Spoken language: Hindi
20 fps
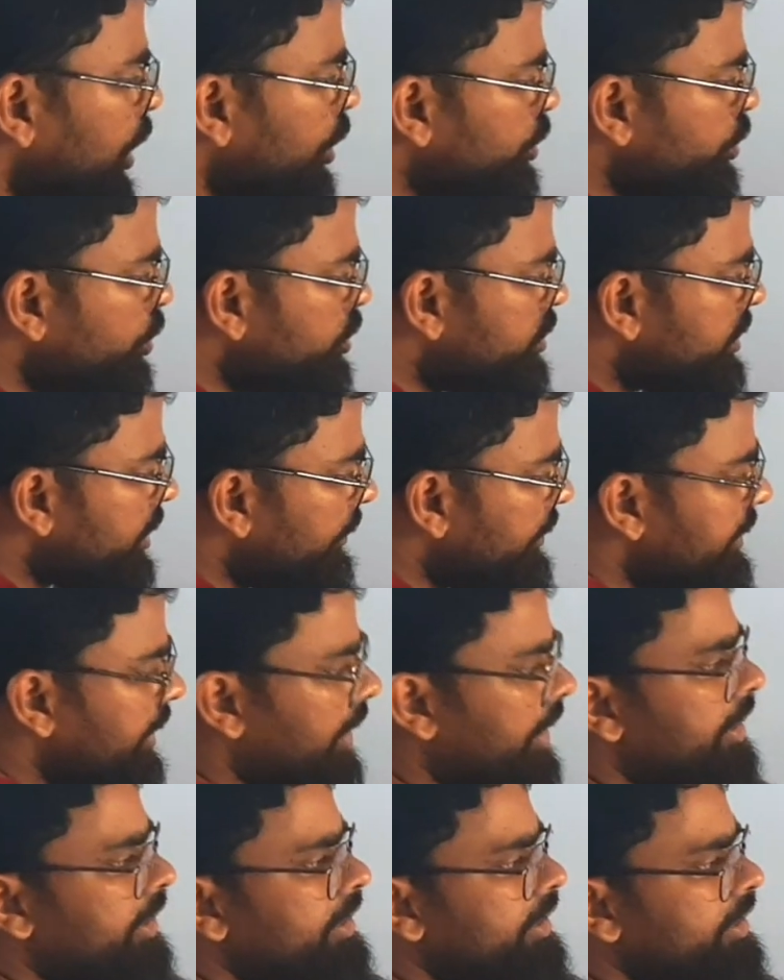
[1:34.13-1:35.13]
रूट सेवन
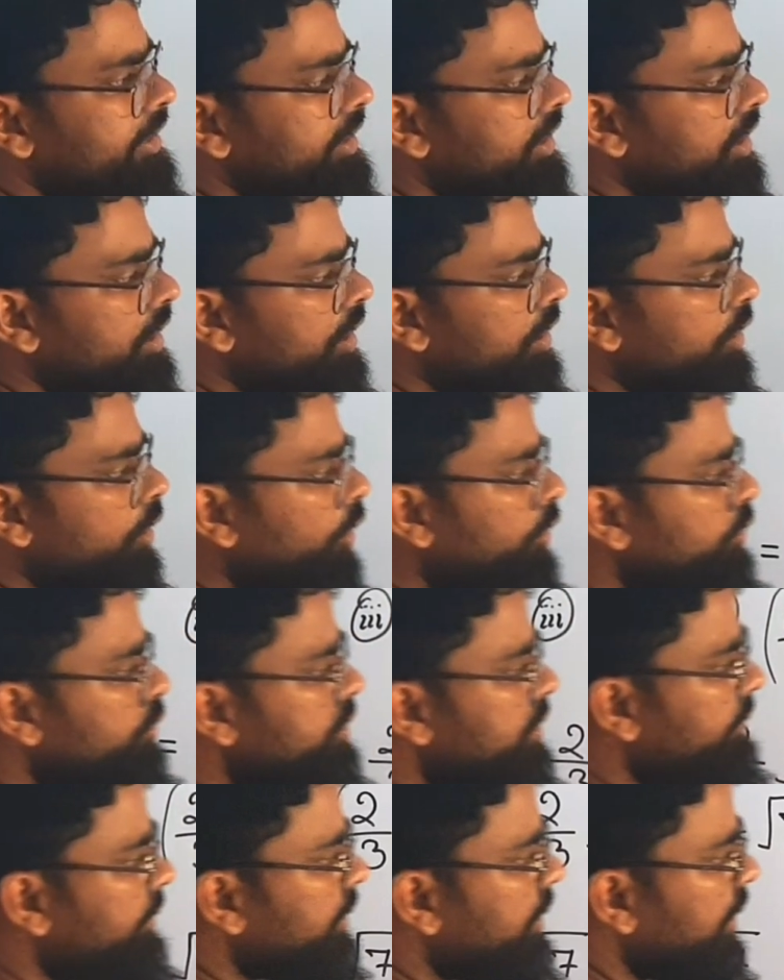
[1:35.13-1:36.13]
यहाँ है और रूट
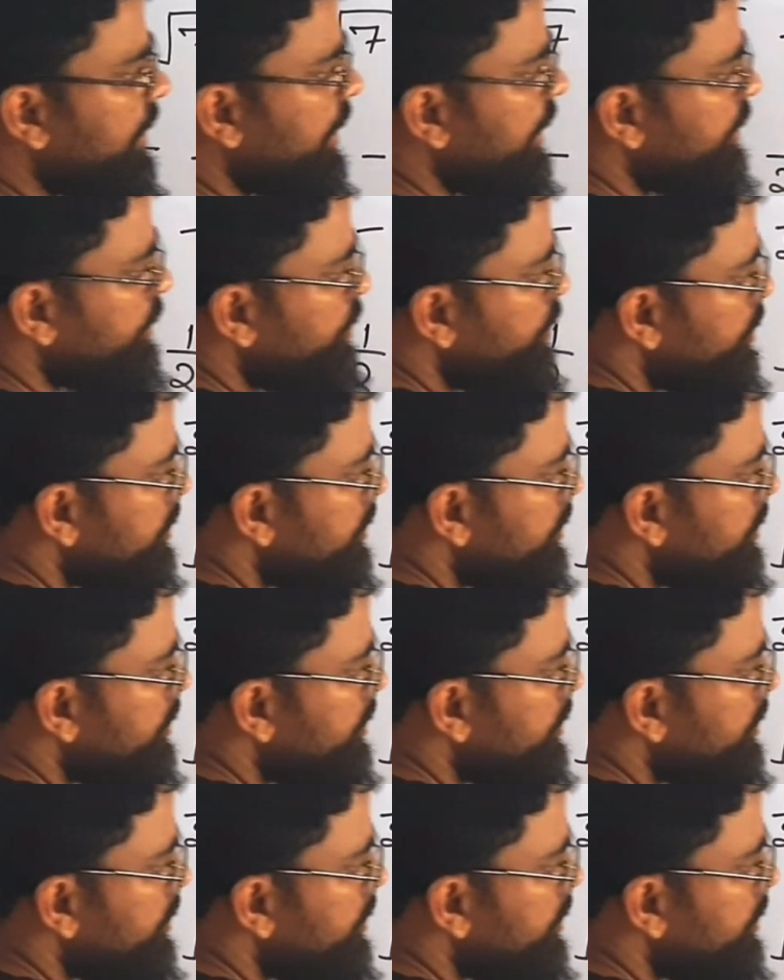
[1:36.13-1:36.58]
सेवन कहाँ है